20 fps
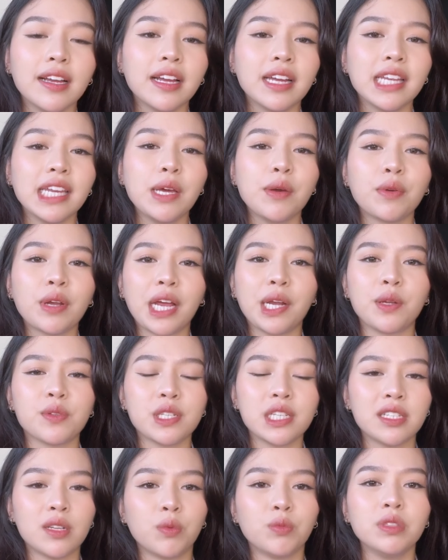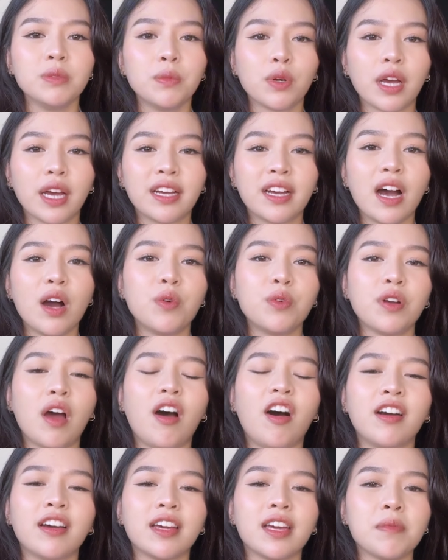điều này nó sẽ giống như một cái câu
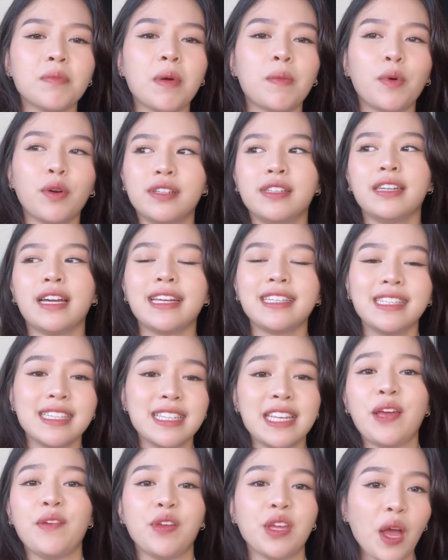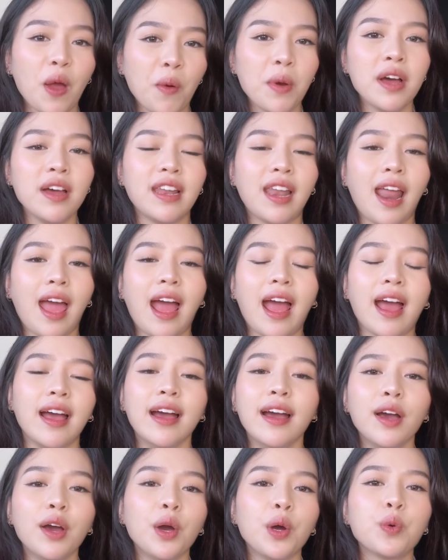nói mà mọi người hay chia sẻ với nhau á là
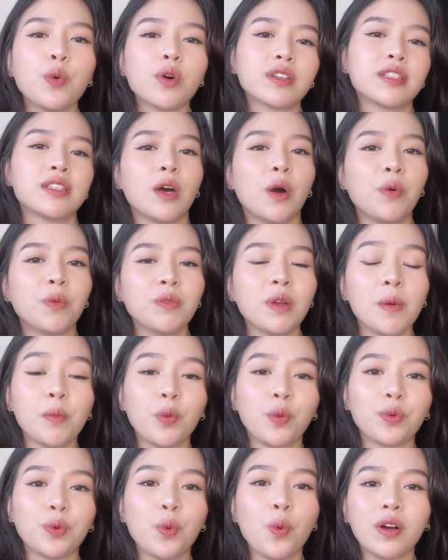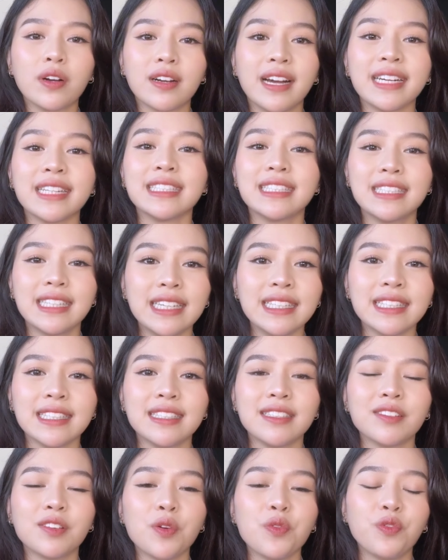cuộc sống là một cuộc hành trình
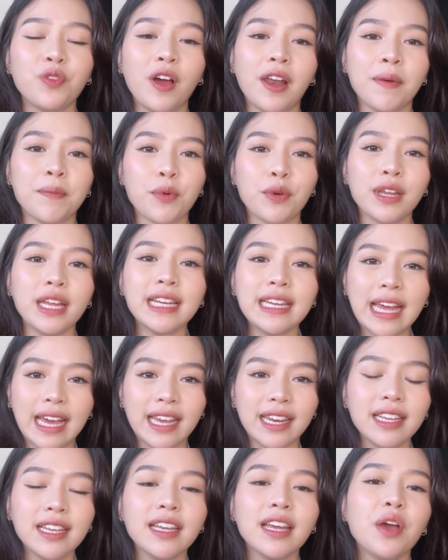chứ không phải là một đích đến